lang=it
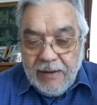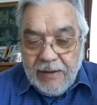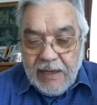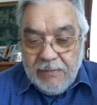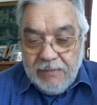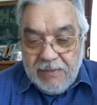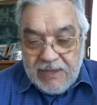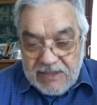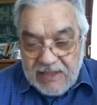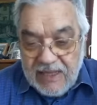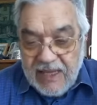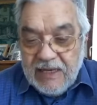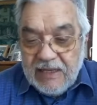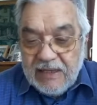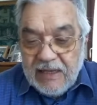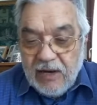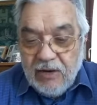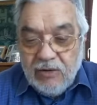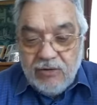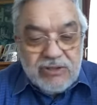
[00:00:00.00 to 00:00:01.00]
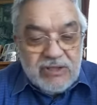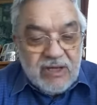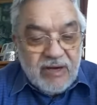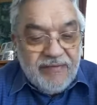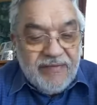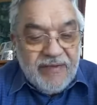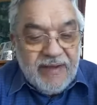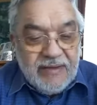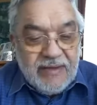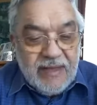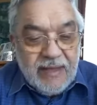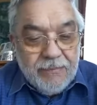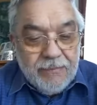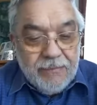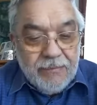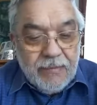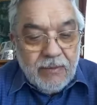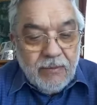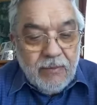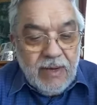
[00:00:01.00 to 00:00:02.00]
i misteri della nostra fede,
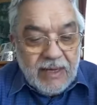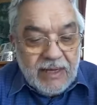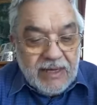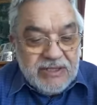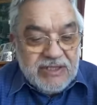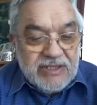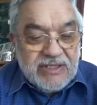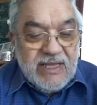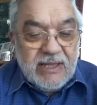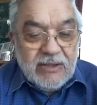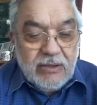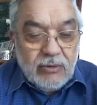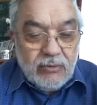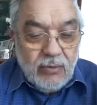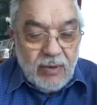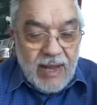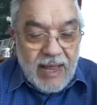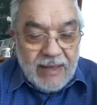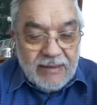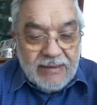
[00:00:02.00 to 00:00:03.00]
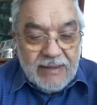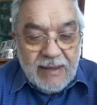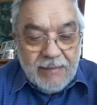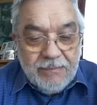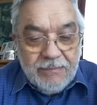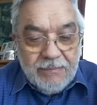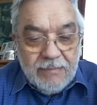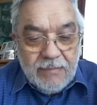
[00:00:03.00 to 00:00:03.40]
quella che ci è stata donata.